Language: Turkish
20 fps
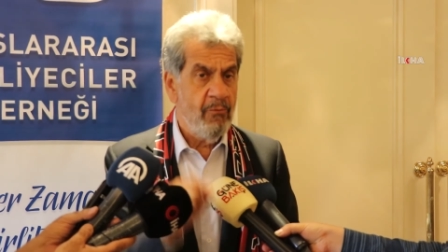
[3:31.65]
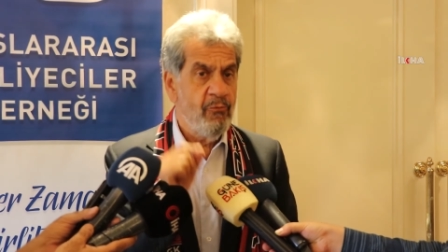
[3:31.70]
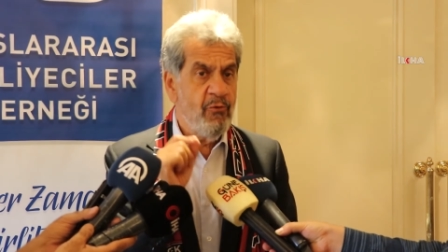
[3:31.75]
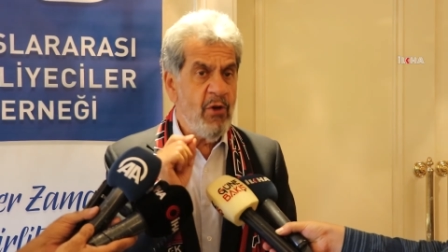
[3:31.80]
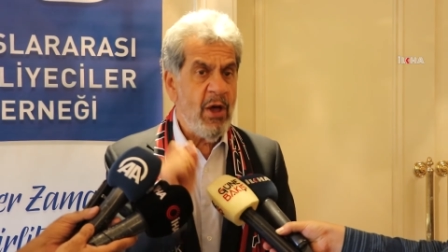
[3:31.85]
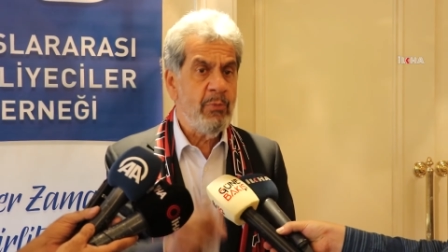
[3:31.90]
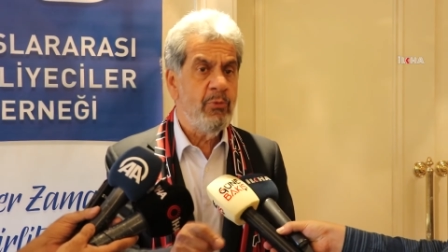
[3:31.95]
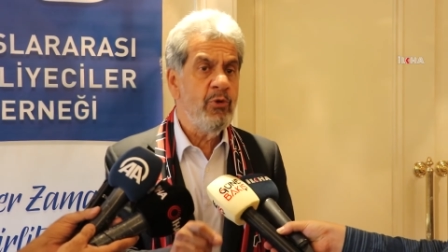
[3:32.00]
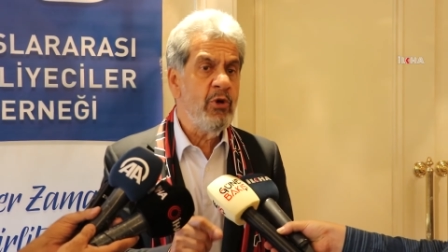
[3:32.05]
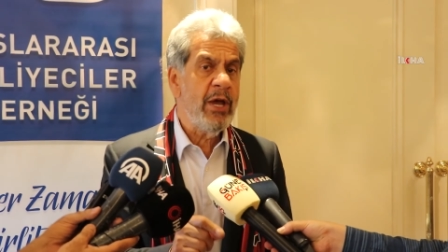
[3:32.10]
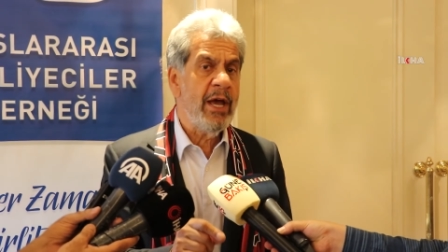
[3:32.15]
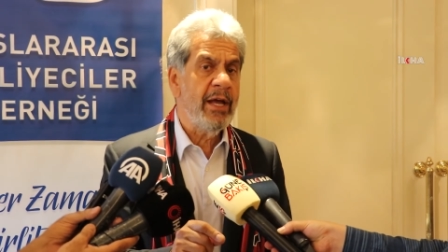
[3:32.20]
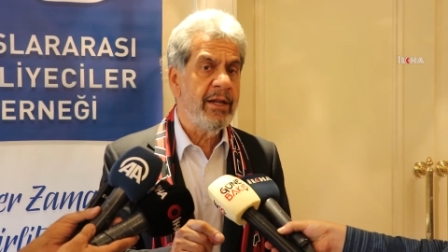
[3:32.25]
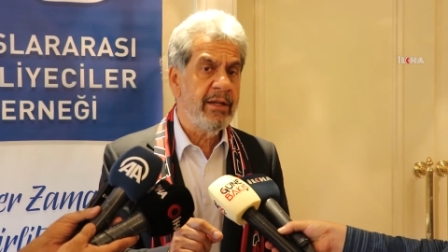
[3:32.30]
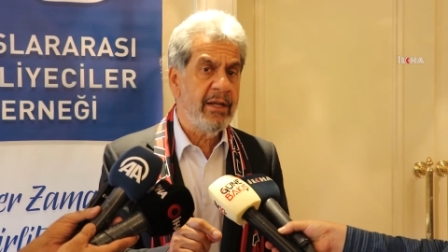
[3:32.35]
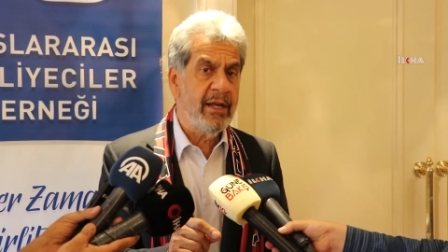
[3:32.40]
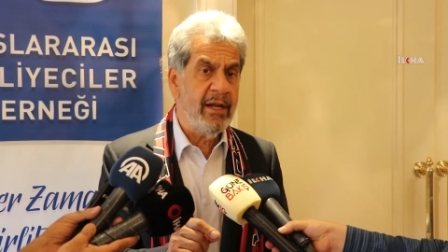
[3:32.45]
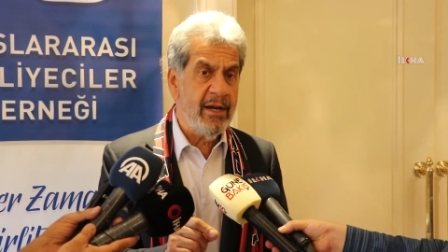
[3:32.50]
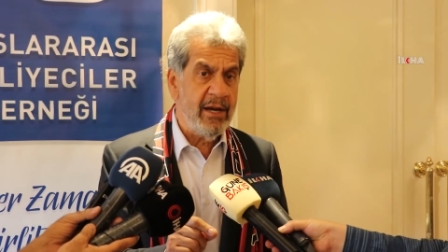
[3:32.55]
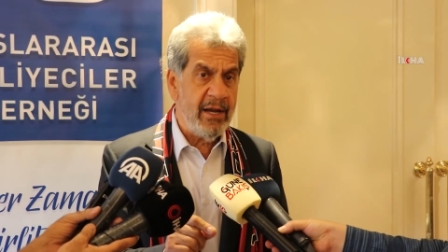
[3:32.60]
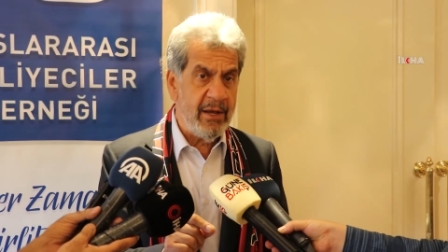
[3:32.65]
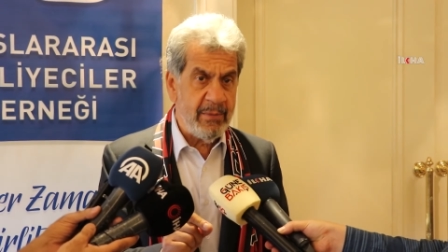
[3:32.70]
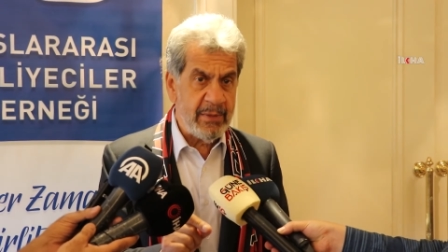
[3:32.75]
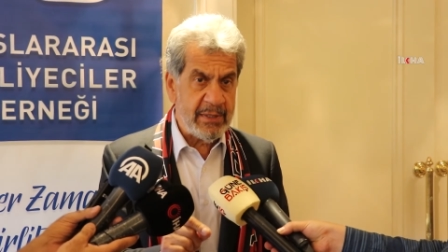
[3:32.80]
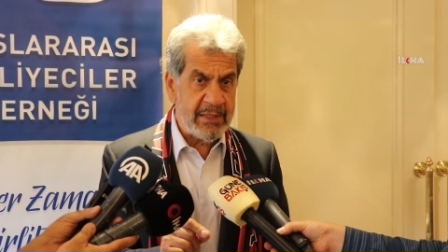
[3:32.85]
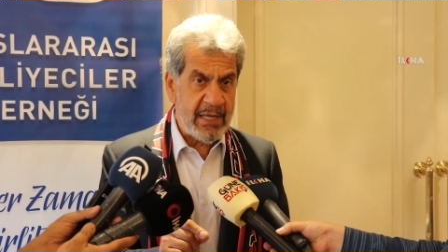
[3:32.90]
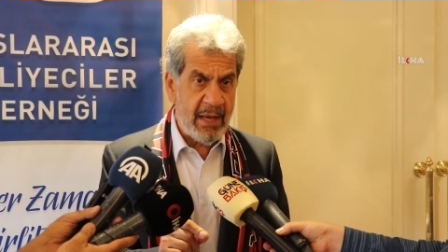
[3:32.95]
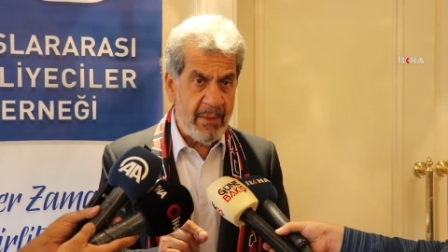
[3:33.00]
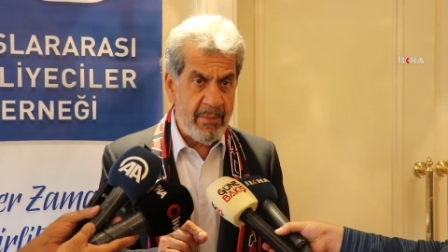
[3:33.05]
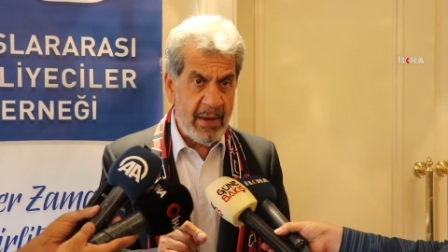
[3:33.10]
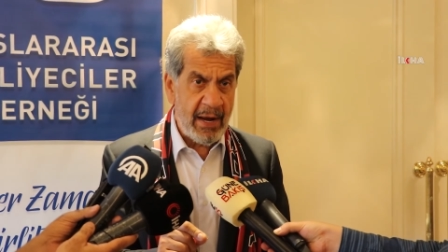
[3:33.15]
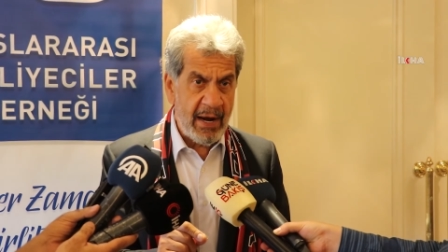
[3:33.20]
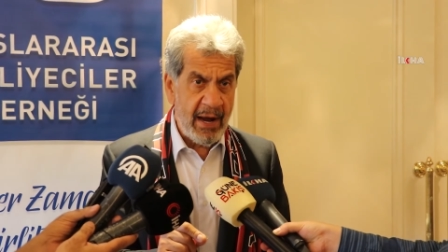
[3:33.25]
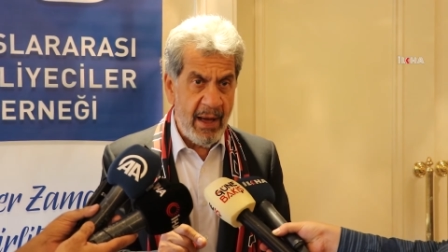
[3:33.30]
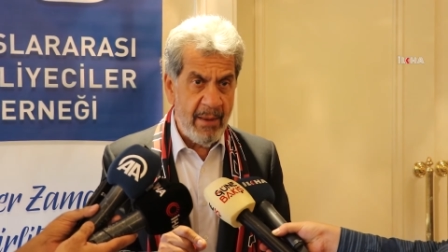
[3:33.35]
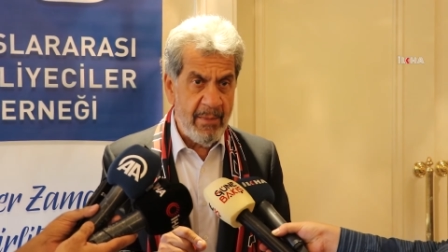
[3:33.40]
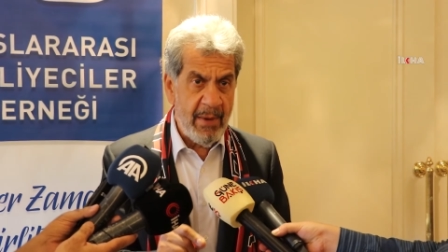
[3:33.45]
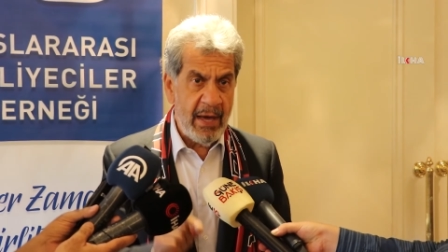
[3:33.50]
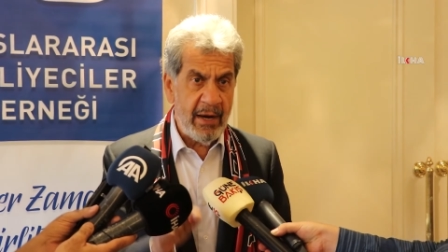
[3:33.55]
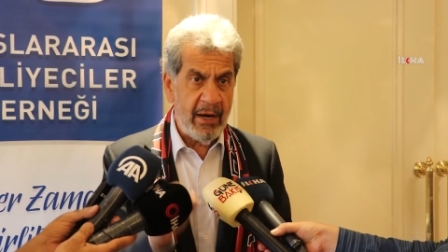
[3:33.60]
ve bu yetkinliğimizle
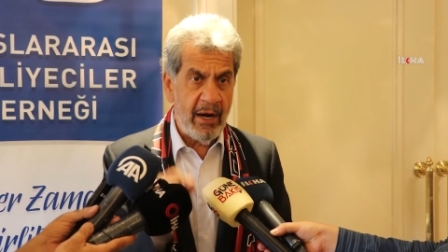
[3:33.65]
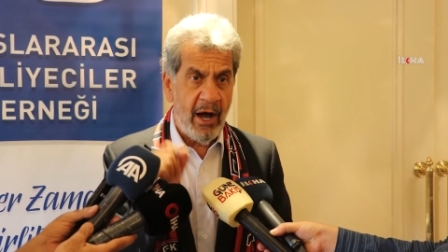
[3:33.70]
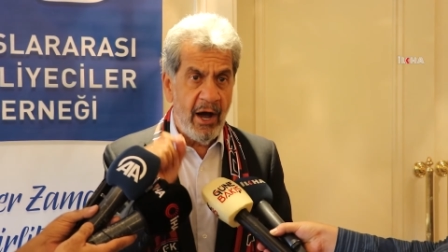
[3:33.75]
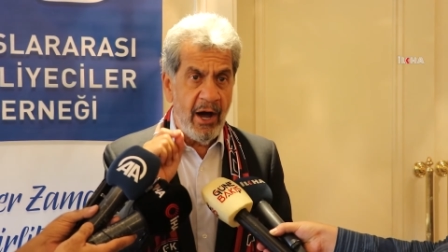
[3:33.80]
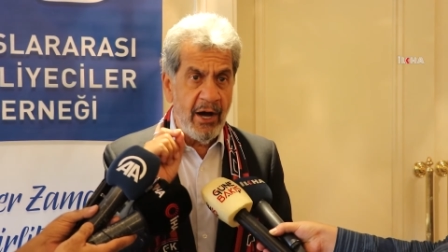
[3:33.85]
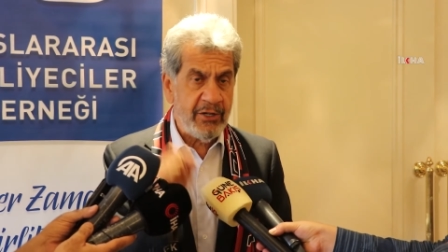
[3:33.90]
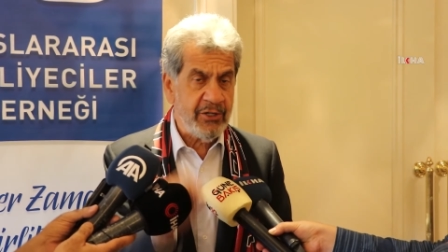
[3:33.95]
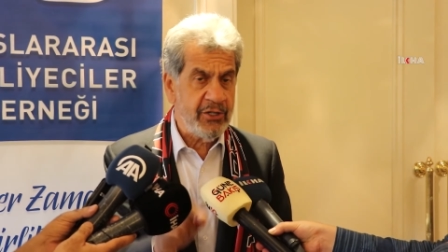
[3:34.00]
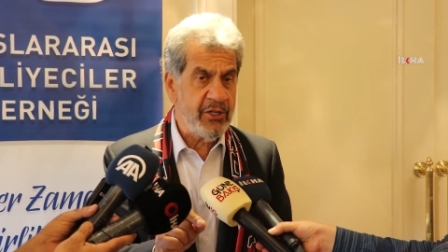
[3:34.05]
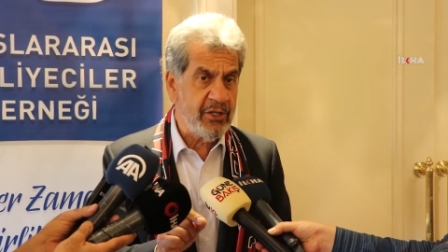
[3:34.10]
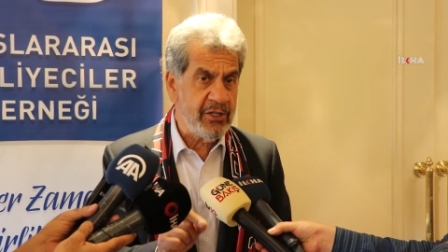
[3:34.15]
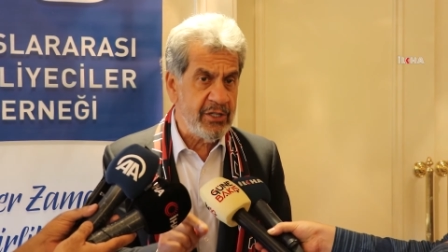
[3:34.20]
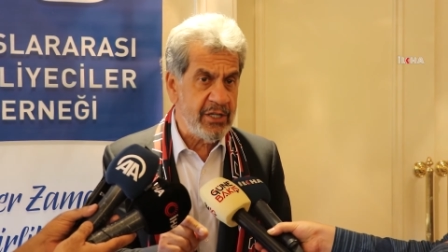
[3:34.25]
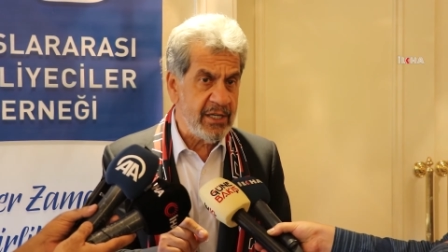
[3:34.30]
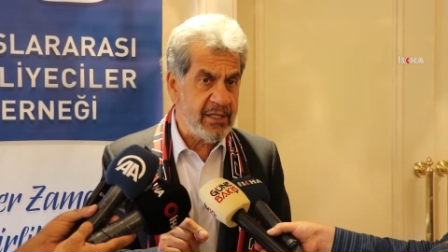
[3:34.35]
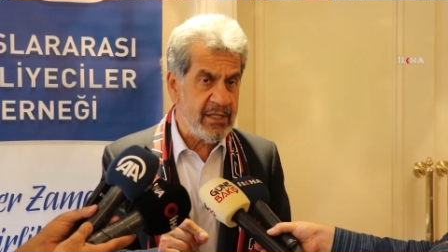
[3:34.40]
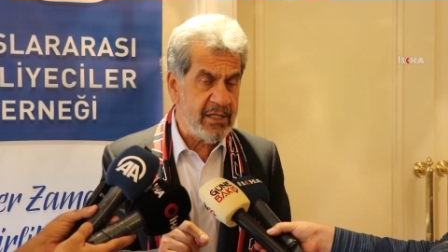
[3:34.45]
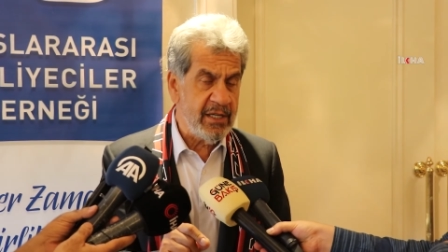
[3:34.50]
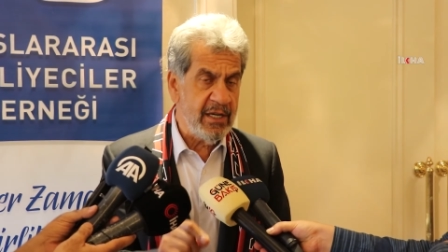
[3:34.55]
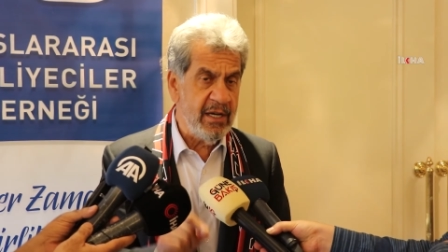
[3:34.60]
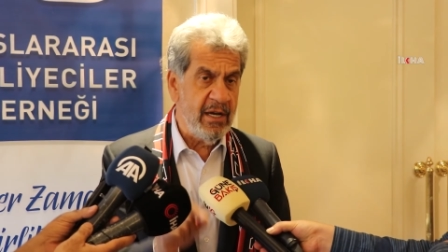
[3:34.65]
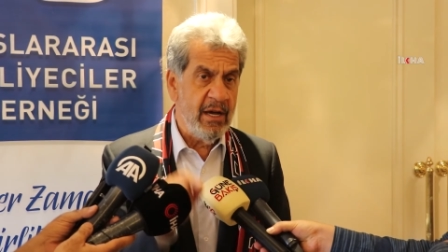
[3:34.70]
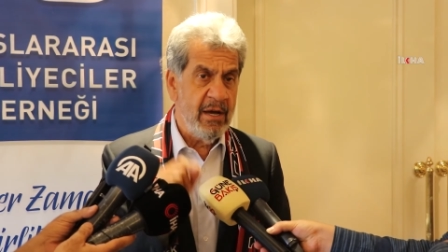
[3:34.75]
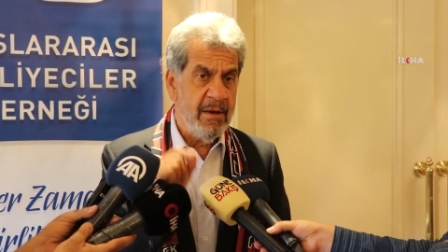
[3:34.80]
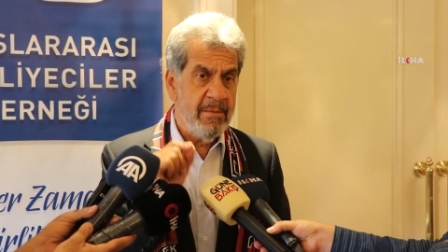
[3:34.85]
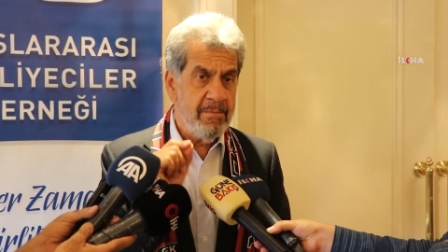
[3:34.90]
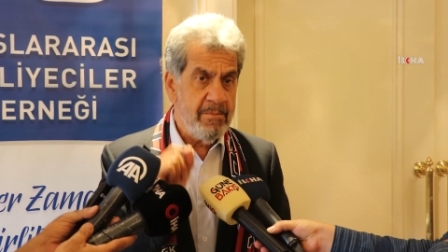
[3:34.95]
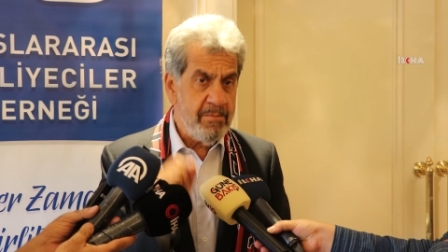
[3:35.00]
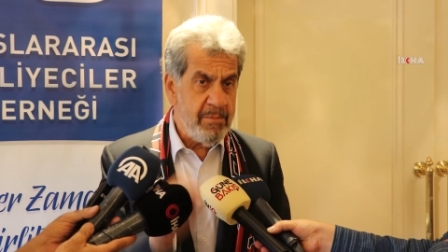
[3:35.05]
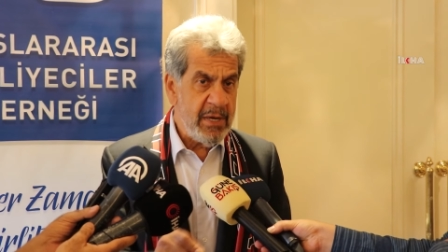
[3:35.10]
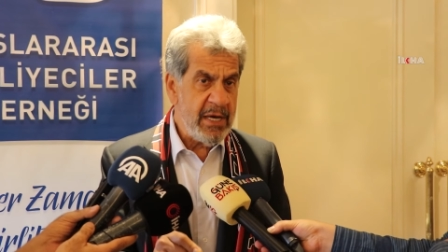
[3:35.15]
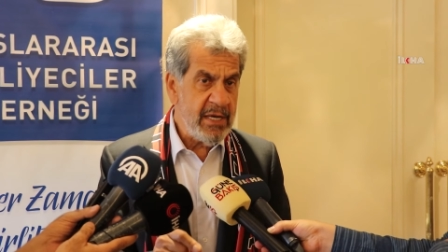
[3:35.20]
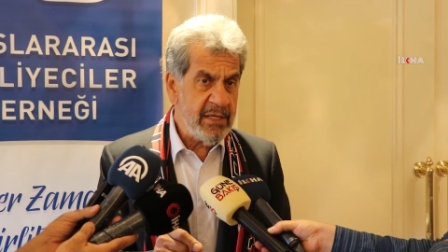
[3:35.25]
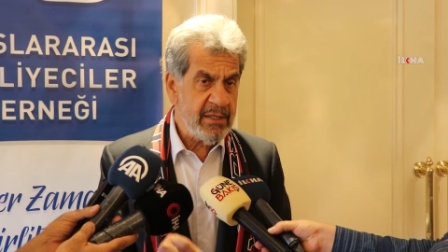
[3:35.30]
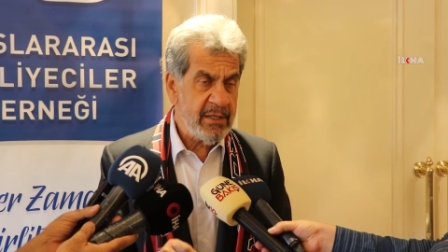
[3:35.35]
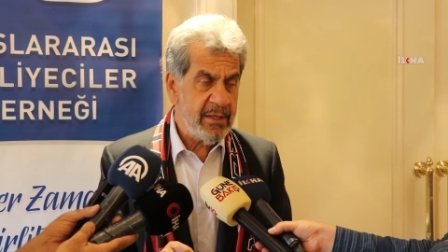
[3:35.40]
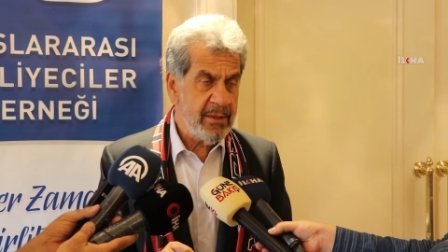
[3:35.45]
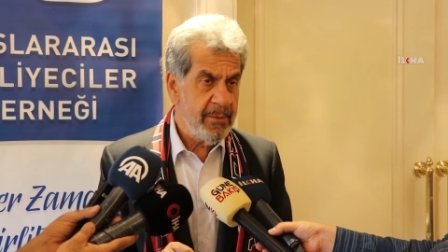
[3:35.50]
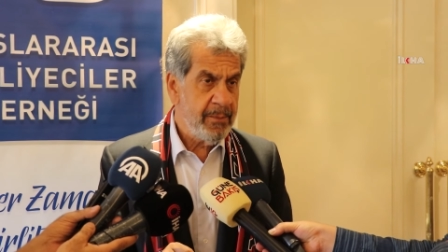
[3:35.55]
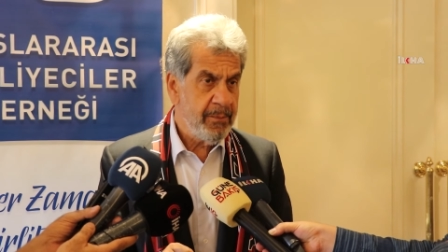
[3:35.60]
beraber açıkçası
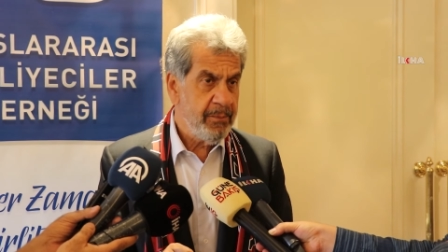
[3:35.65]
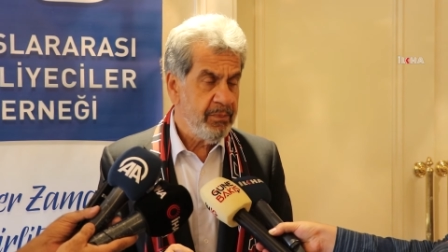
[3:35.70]
biz